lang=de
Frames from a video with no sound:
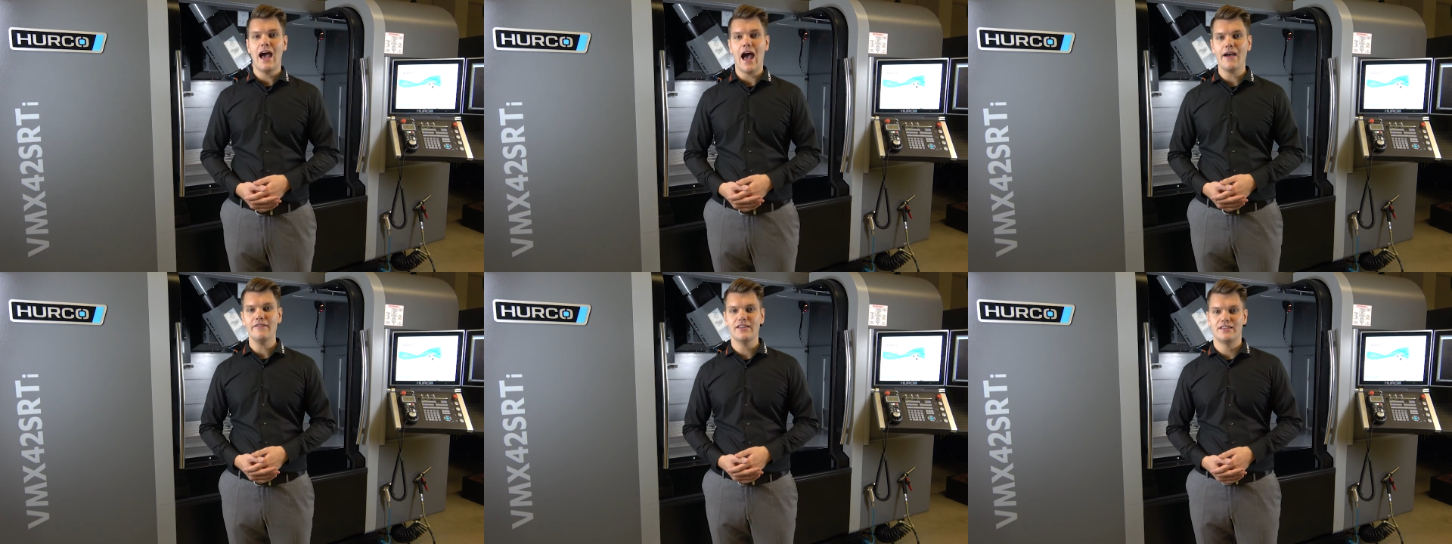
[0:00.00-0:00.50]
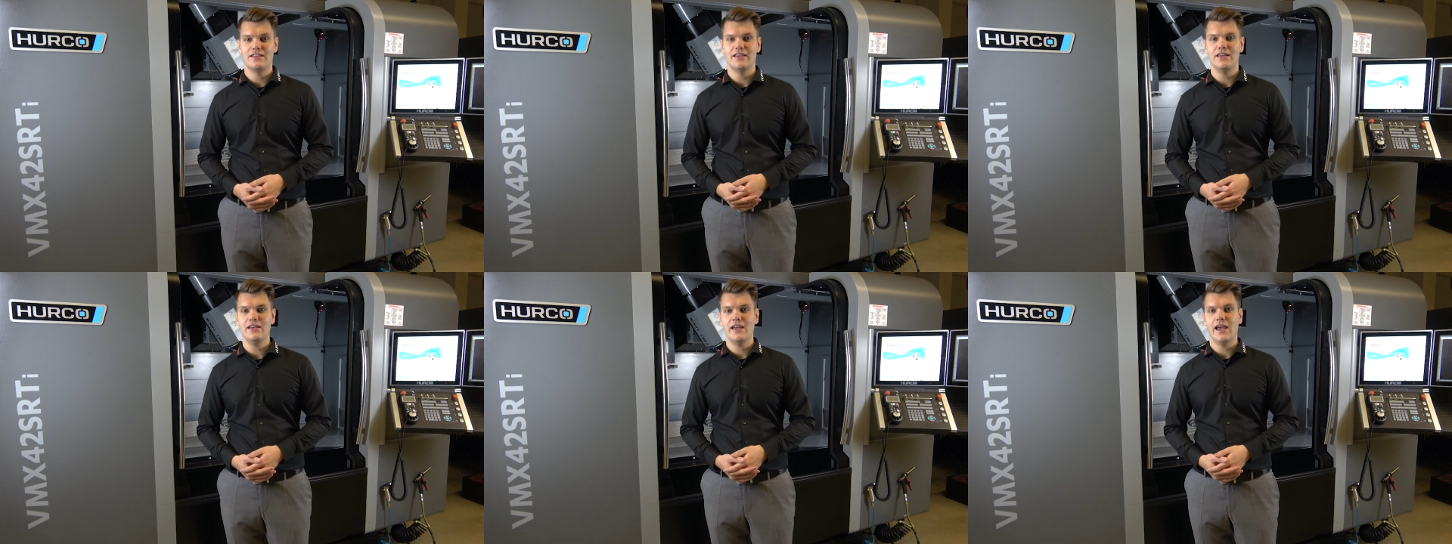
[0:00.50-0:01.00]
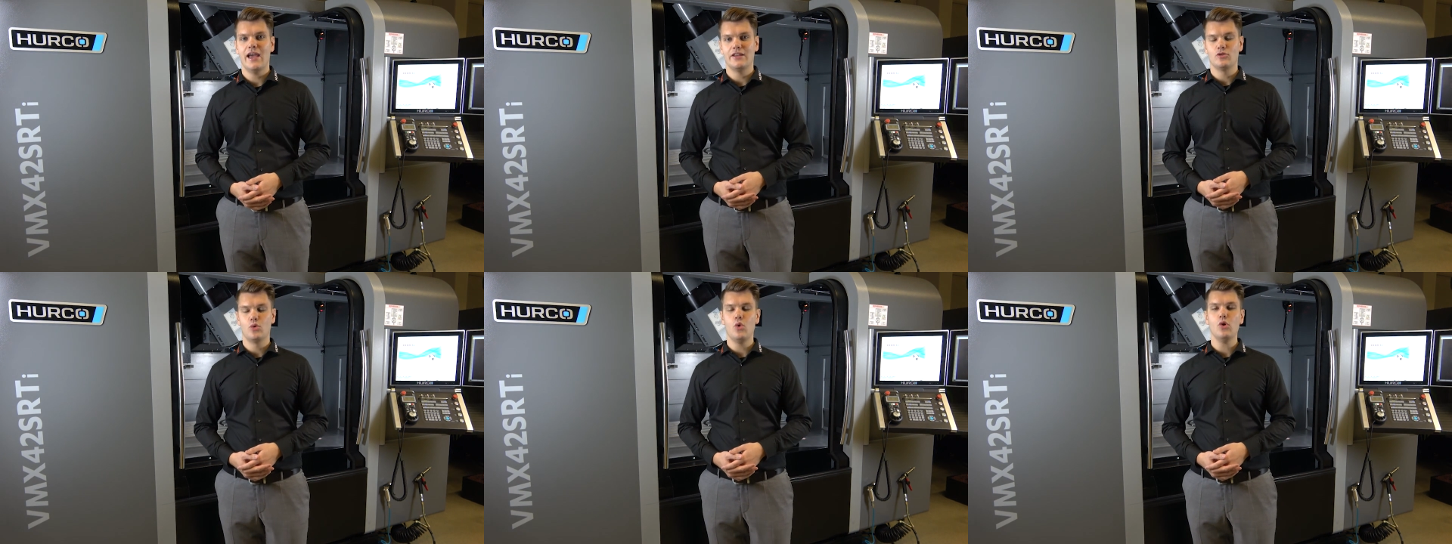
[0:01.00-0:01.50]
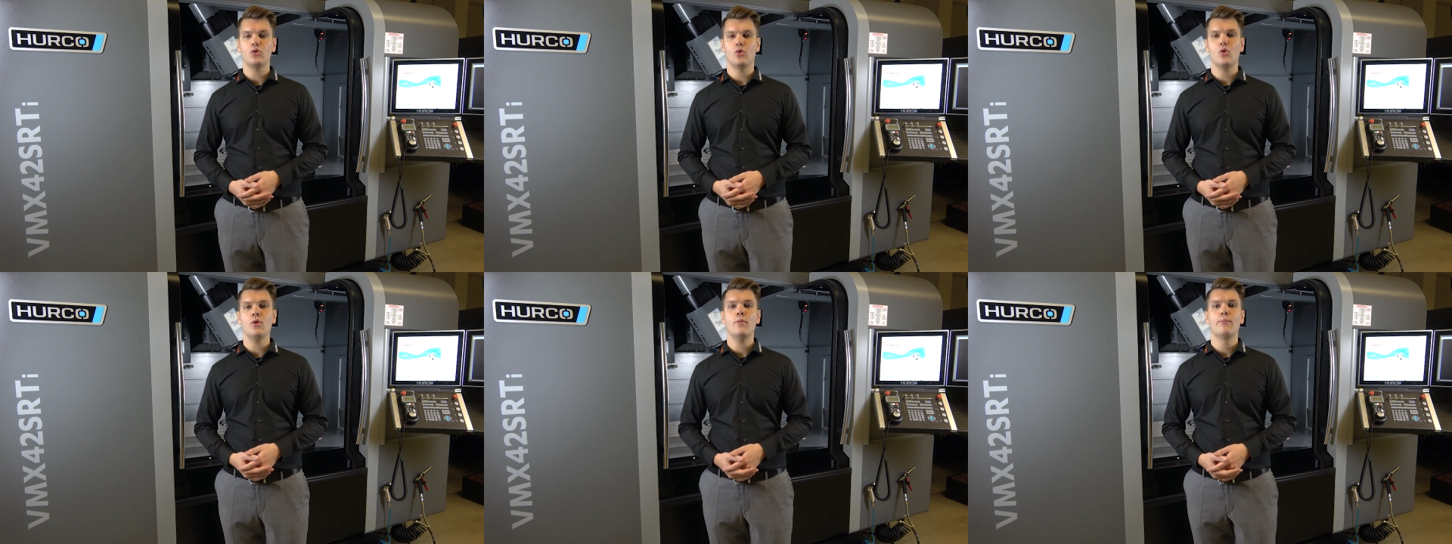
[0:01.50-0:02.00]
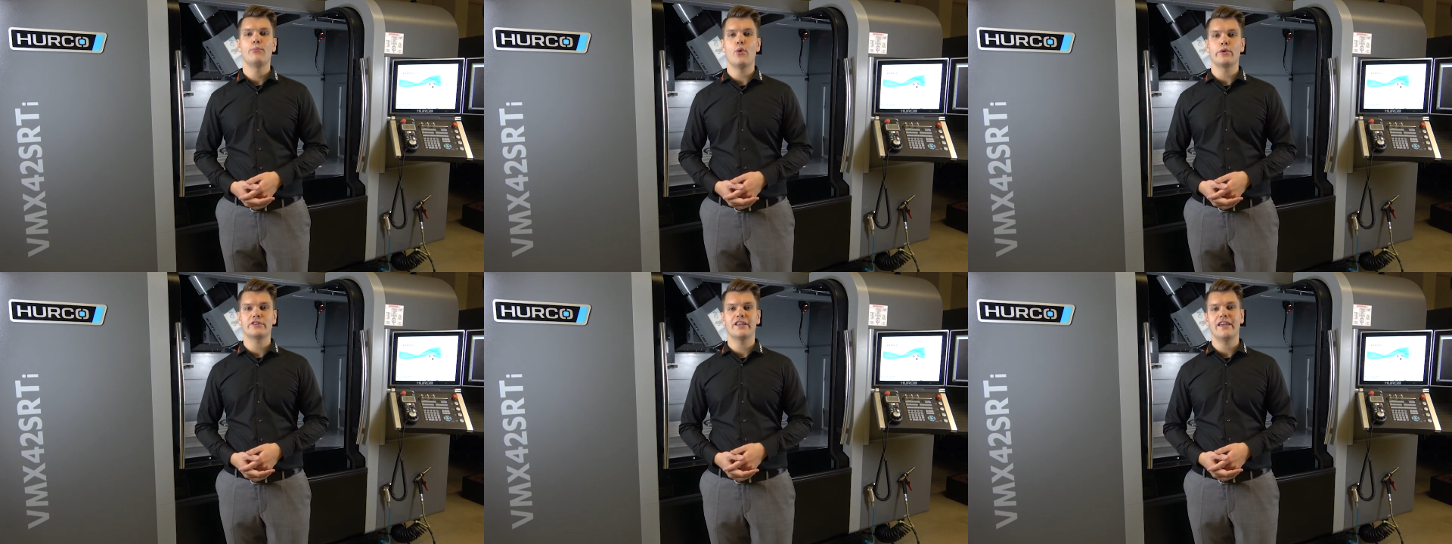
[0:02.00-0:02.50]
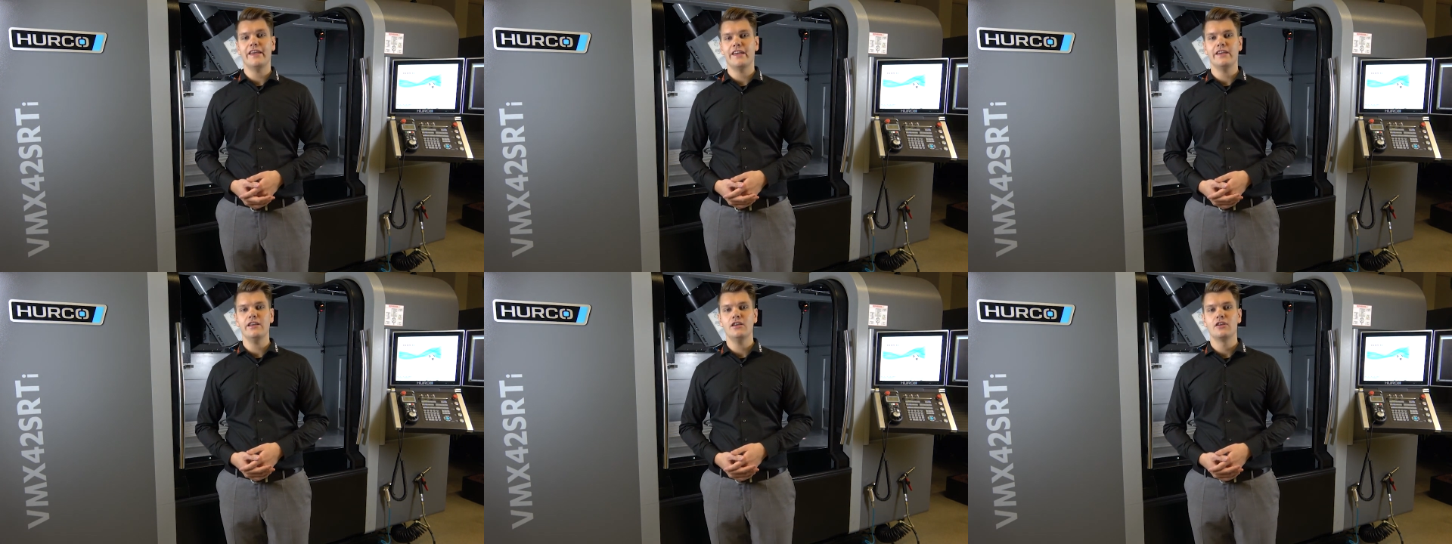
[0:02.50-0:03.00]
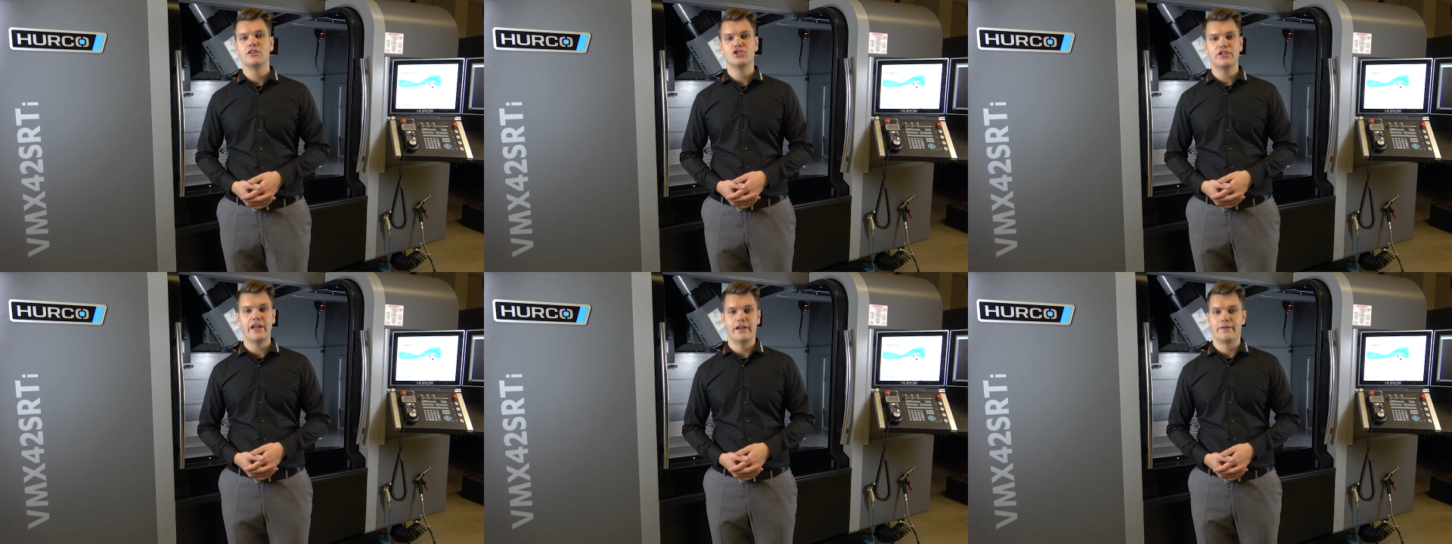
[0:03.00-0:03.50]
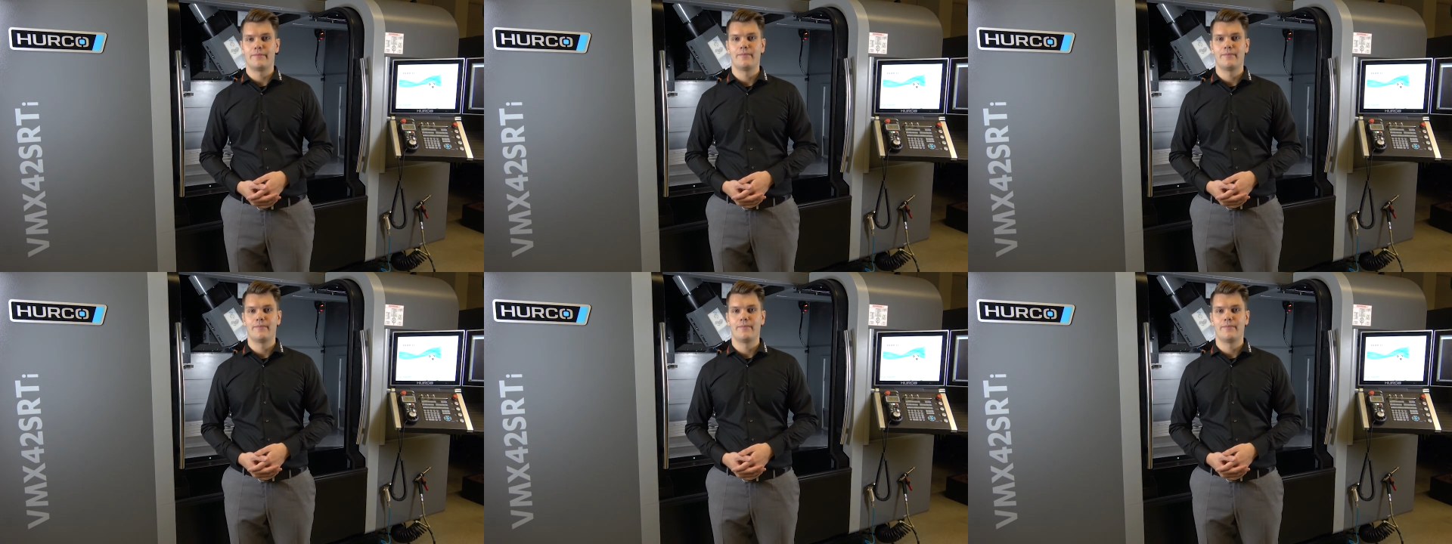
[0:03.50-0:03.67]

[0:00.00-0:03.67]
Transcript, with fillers: awt.hoco.de stellen.